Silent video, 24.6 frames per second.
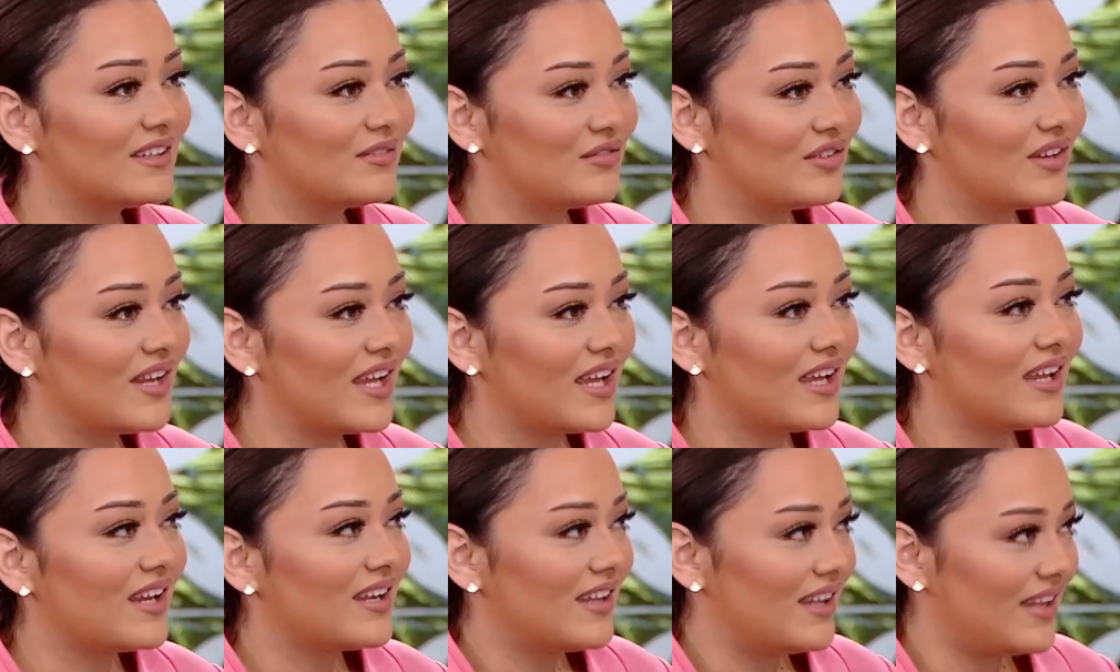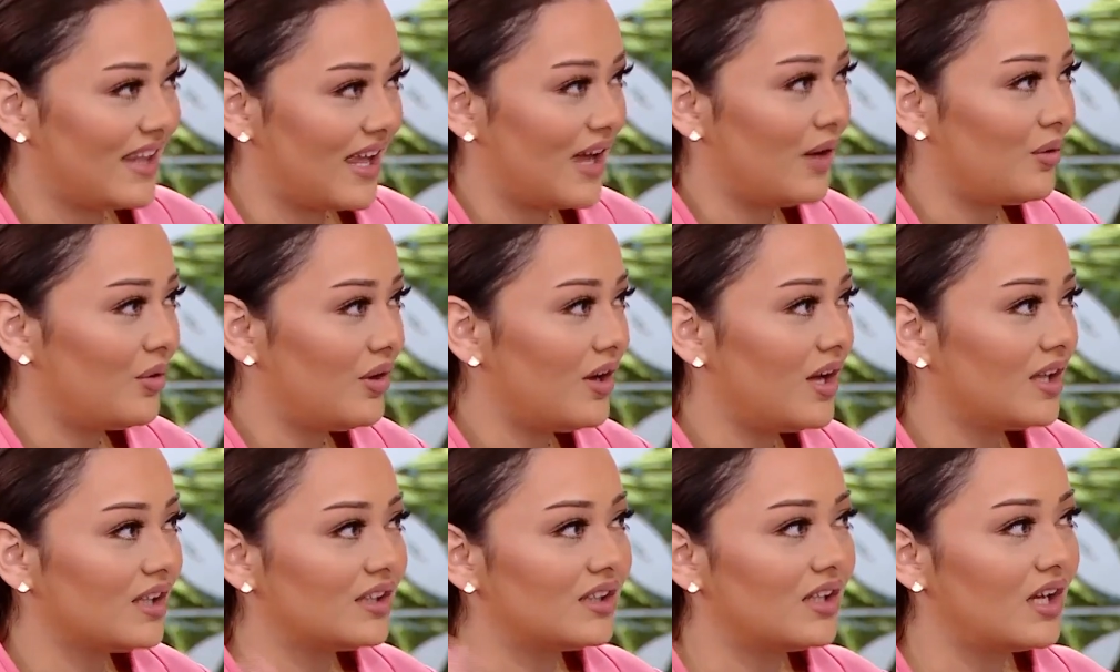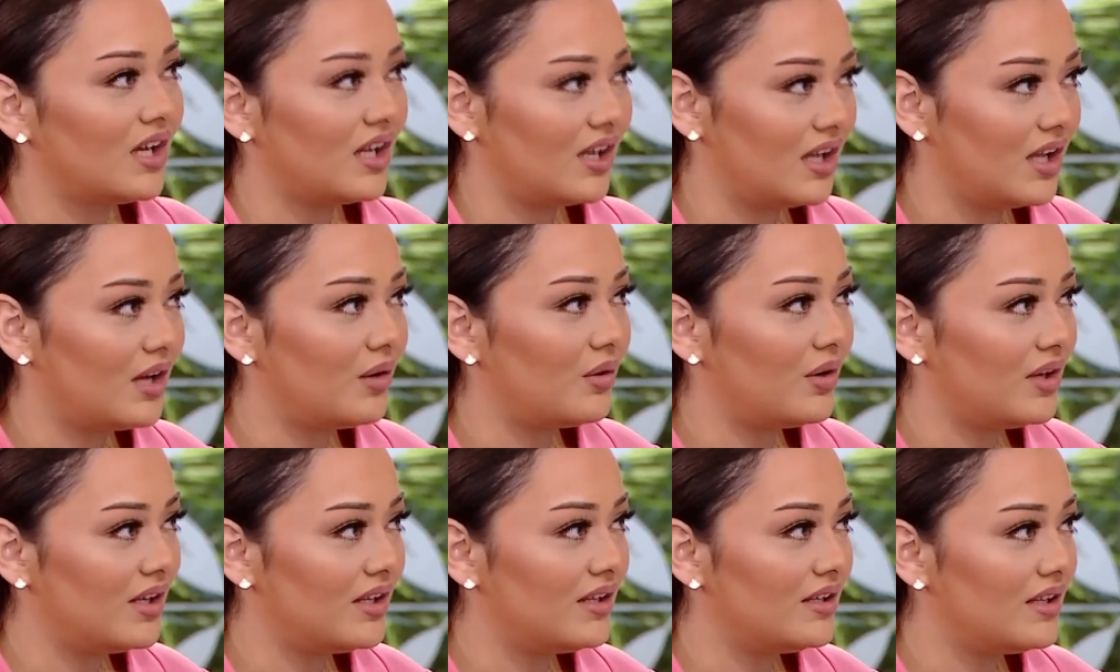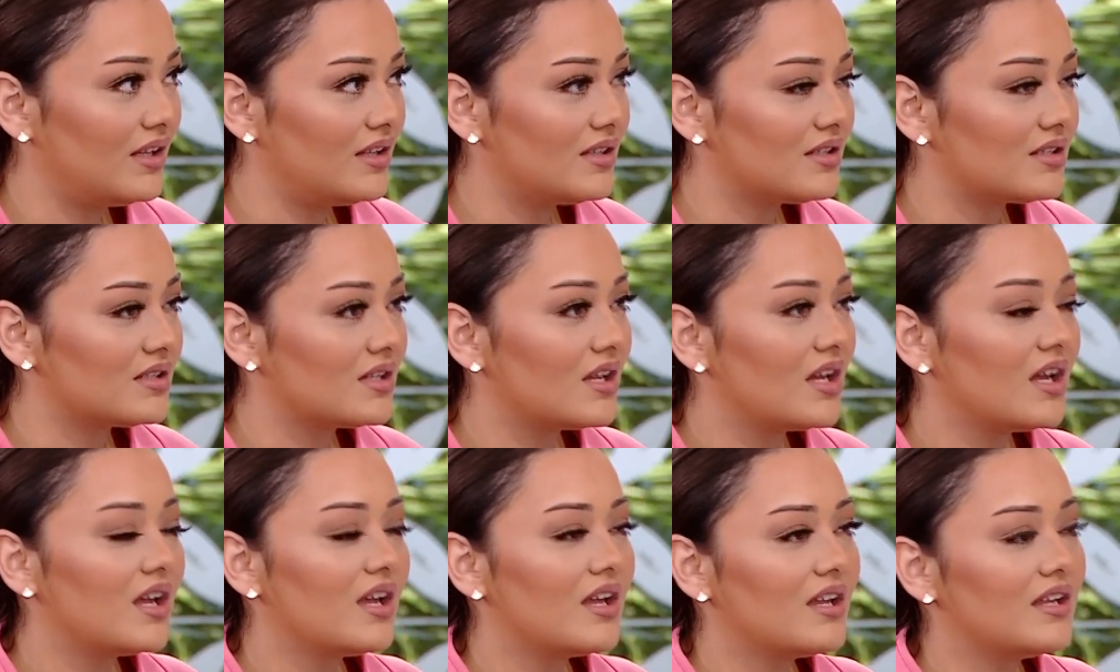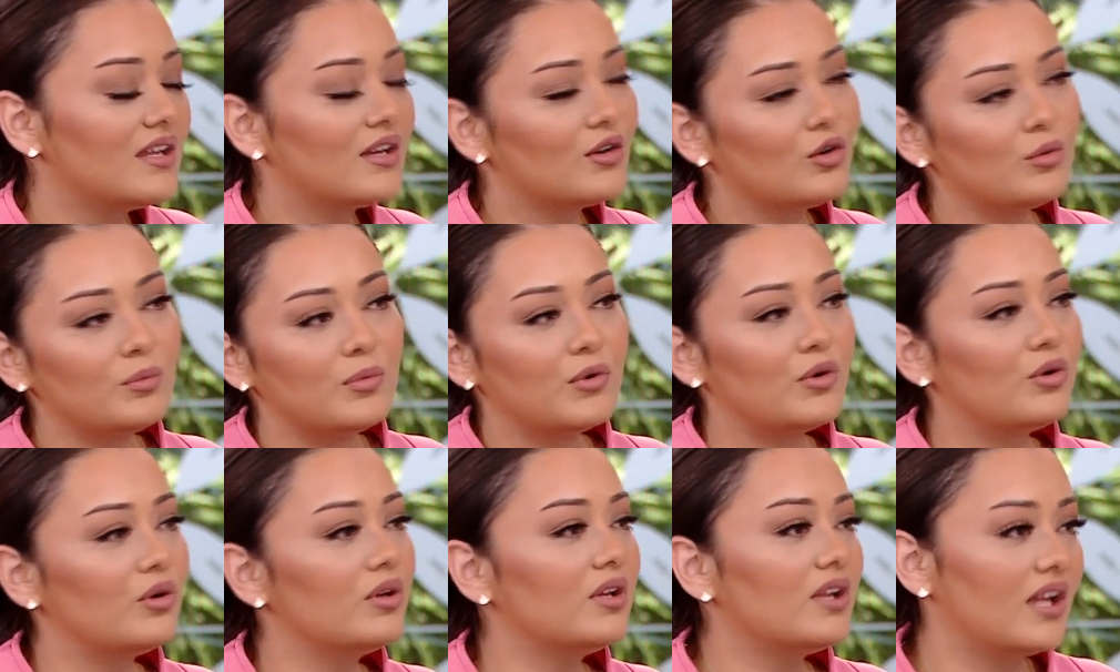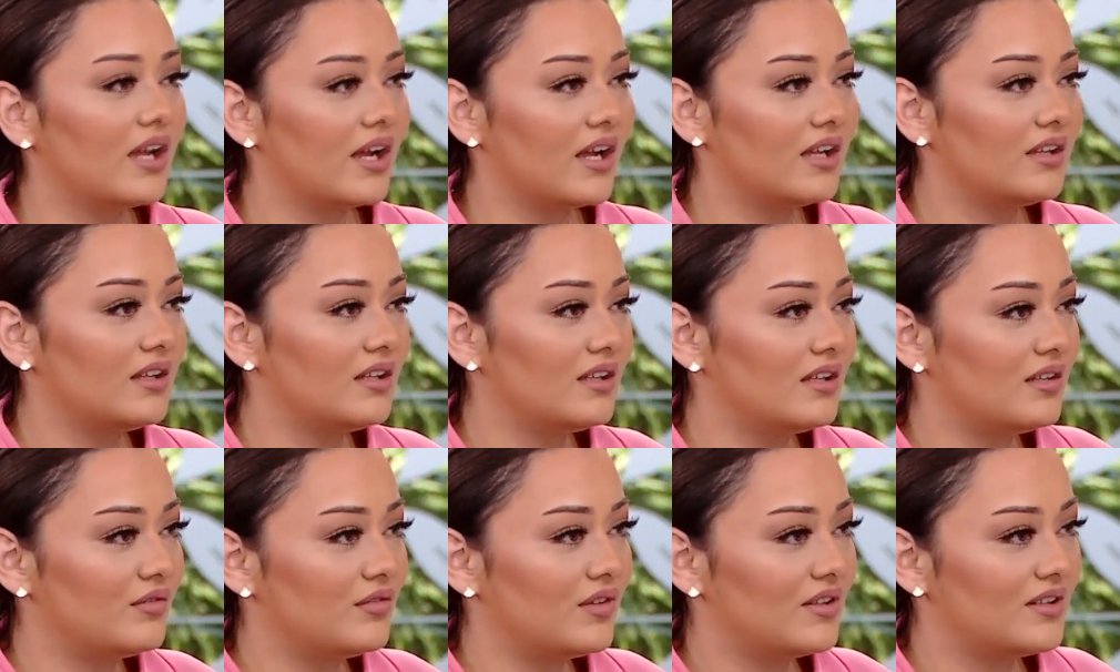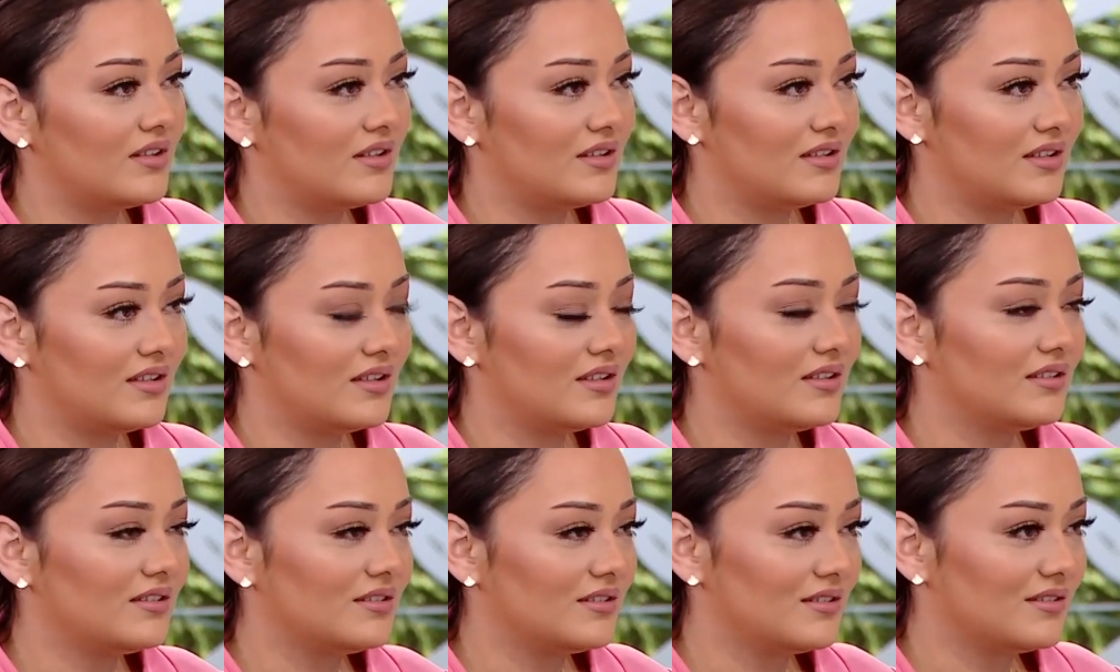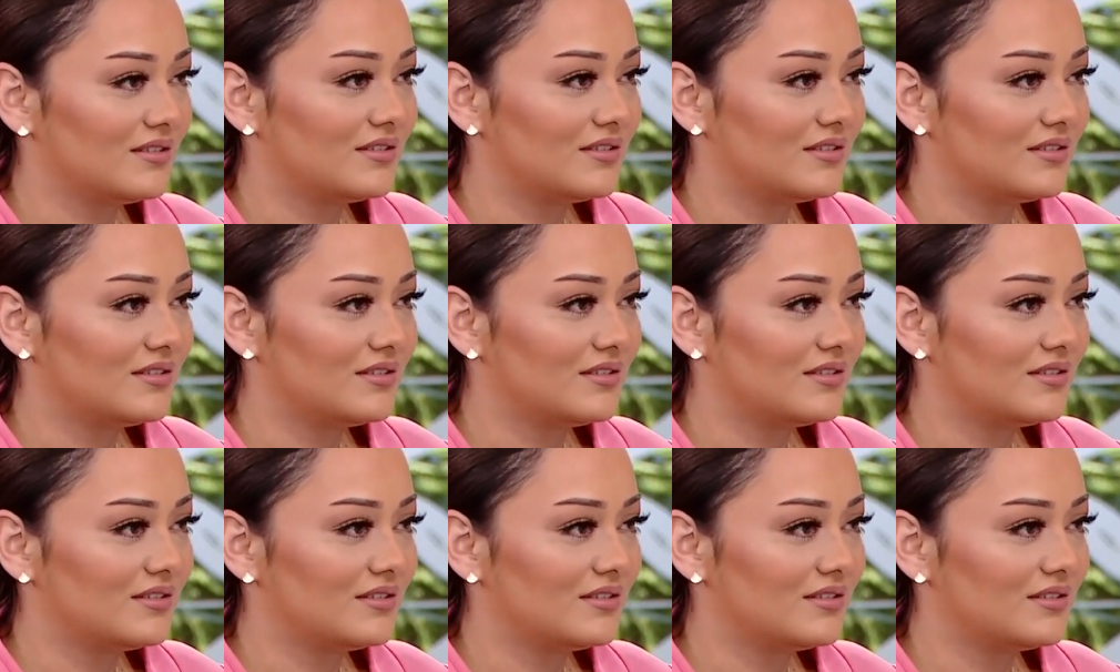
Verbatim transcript: في الاخر الهوى هطلع على الهوى للناس صح؟ يجب كل الحاجات اللي فاتت يعني آه.